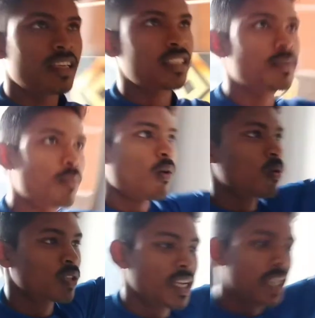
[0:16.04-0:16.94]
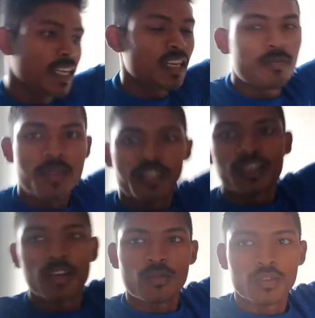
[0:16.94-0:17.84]
ऐसी ब्लॉग देखने के लिए प्लीज़
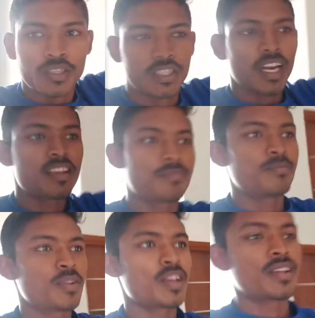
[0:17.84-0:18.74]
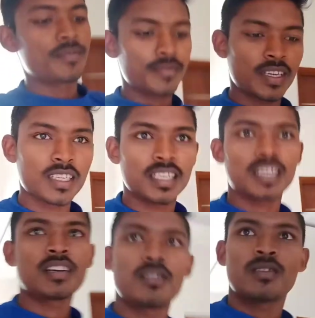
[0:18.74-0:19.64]
चैनल को सब्सक्राइब कर
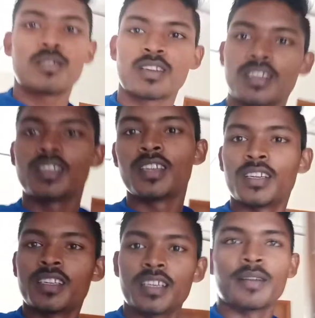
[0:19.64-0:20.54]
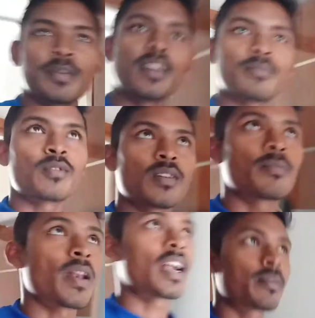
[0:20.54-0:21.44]
देना और अभी हम
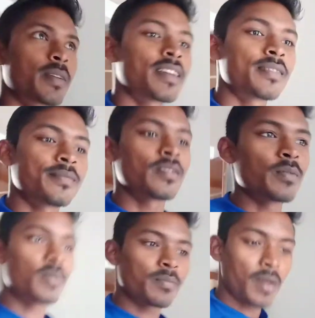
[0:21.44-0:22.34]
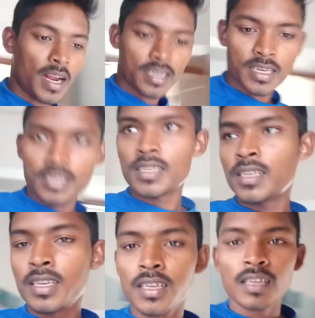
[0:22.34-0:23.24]
लोग प्लाट पे अपना प्लाट
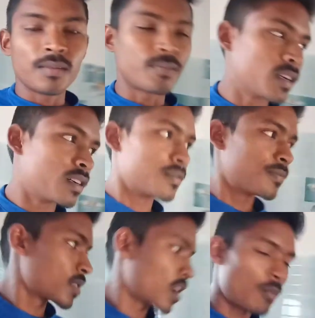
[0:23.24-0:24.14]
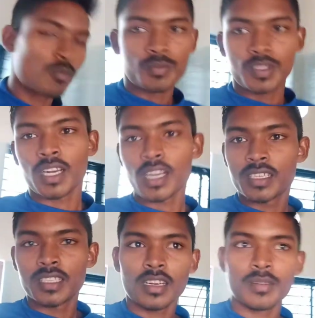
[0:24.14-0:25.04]
अपना काम वाम चल रहा है
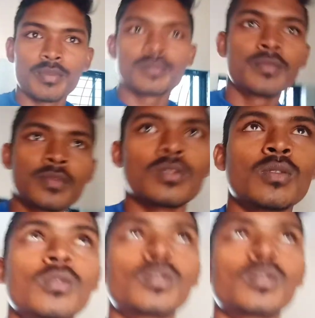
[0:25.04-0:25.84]
इस तरफ तो